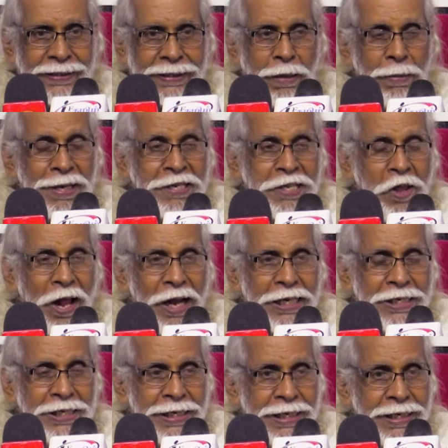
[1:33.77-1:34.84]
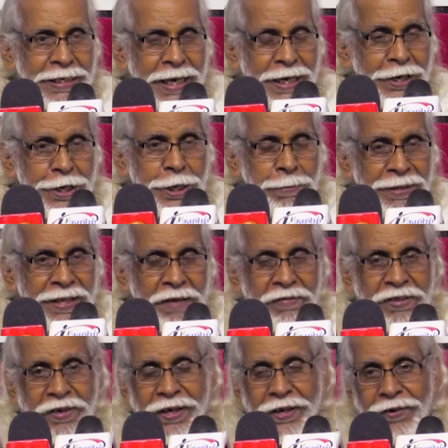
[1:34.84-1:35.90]
தமிழரசு கட்சிக்கு நன்றியும்
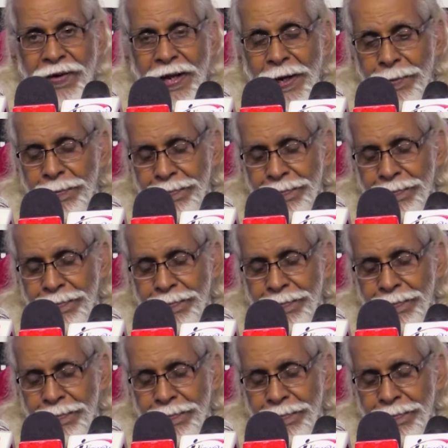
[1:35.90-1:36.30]
தெரிவித்திருக்கின்றார்